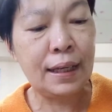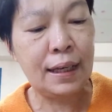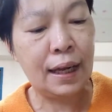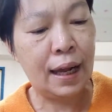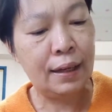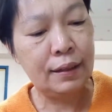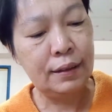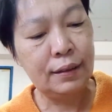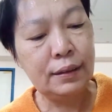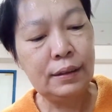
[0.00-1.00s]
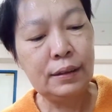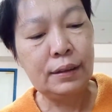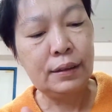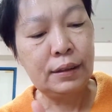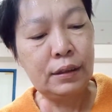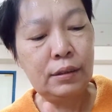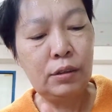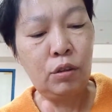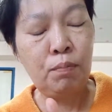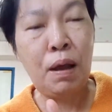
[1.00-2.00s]
นี้นะคะ
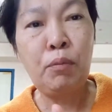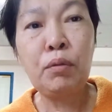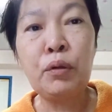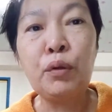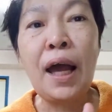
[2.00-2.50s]
ลงไปบนผิวห